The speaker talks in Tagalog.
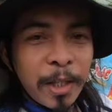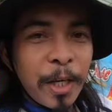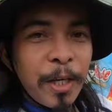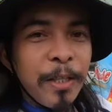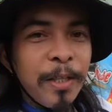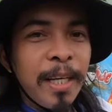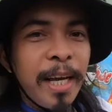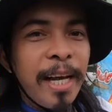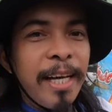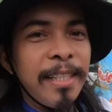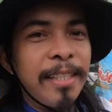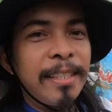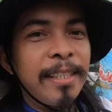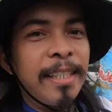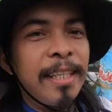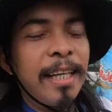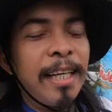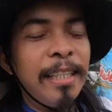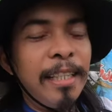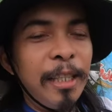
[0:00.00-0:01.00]
so yun guys
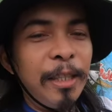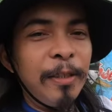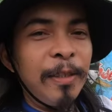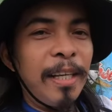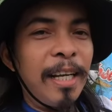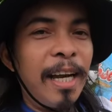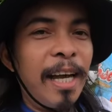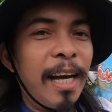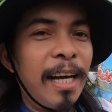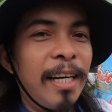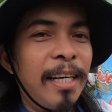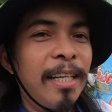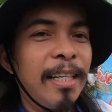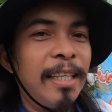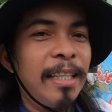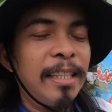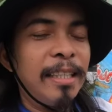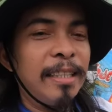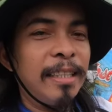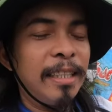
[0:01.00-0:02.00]
hanggang dito na lang
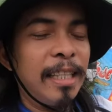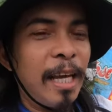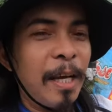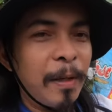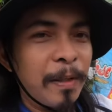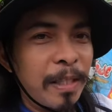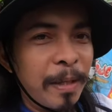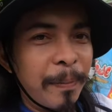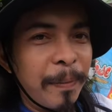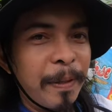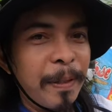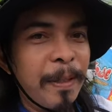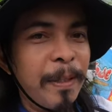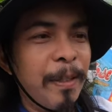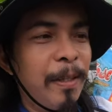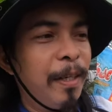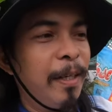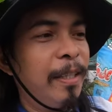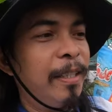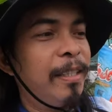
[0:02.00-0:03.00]
thank you sa
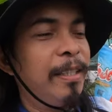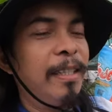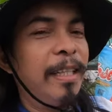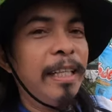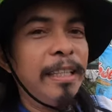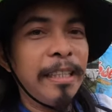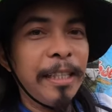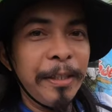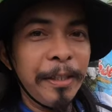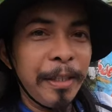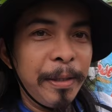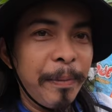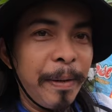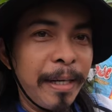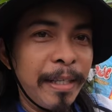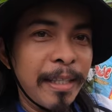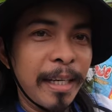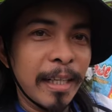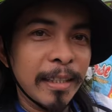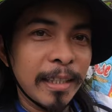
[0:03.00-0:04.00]
panonood kita nyo
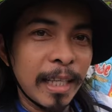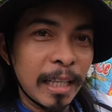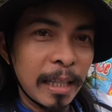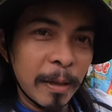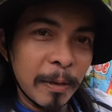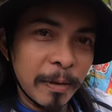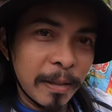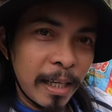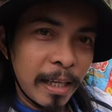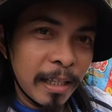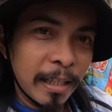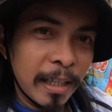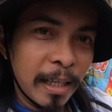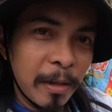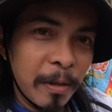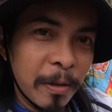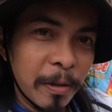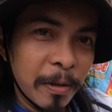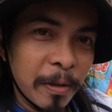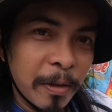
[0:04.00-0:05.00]
naman nakatatlong talaga
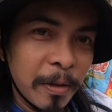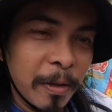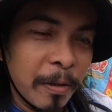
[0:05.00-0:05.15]
ko